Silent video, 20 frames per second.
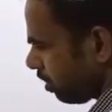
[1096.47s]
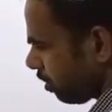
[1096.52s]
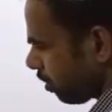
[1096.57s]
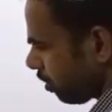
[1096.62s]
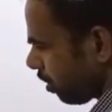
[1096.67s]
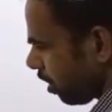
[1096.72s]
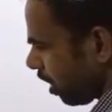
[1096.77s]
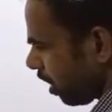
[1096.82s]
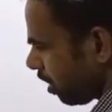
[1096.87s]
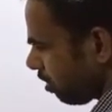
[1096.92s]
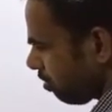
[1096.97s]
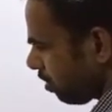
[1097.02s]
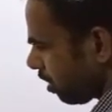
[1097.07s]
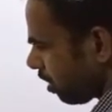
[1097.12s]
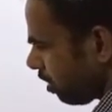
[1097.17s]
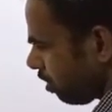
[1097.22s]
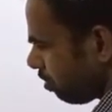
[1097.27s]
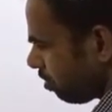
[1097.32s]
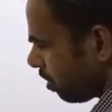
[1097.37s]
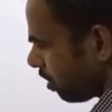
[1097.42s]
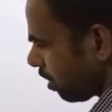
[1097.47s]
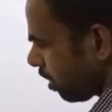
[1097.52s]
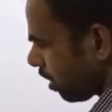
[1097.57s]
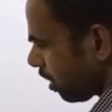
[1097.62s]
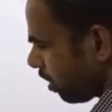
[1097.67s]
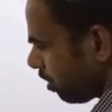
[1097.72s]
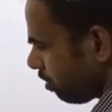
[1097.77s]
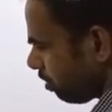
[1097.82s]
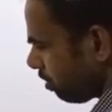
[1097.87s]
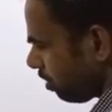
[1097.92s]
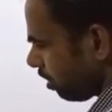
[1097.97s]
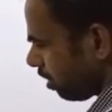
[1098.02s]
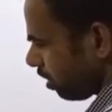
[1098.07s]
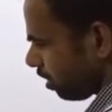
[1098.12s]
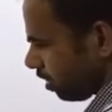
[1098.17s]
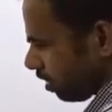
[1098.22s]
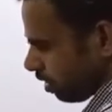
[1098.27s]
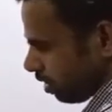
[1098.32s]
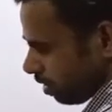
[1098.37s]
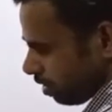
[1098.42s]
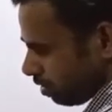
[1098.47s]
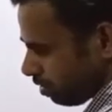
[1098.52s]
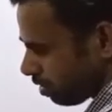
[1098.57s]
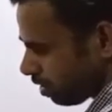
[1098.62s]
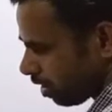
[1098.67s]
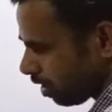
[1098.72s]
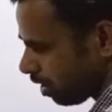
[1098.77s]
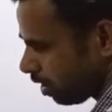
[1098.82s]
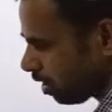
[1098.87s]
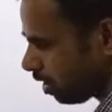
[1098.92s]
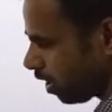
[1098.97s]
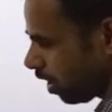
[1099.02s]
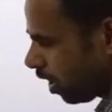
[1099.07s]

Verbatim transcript: छियानवे किलोमीटर की होती है ओके